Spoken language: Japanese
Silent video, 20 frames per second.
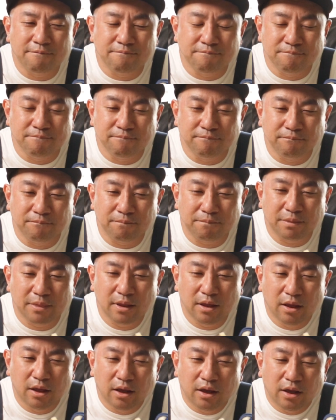うん、
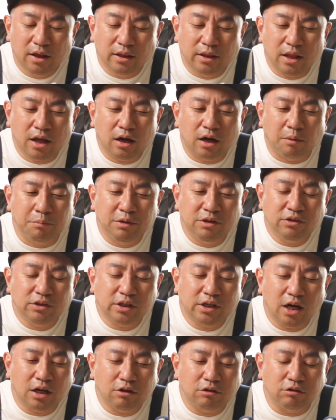なんか
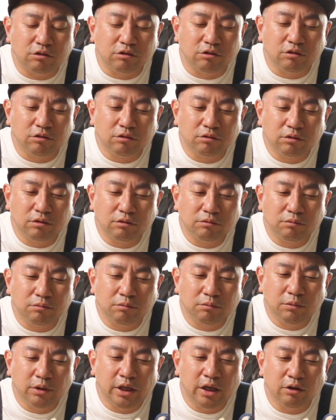短く
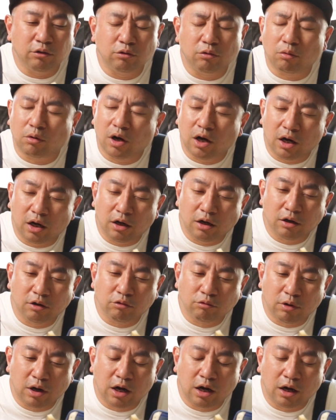見えるとか
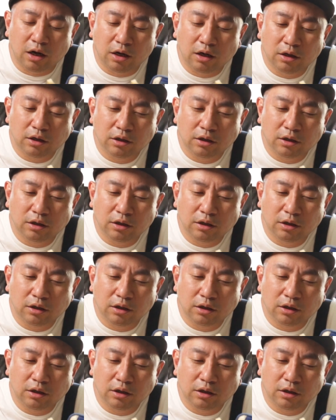は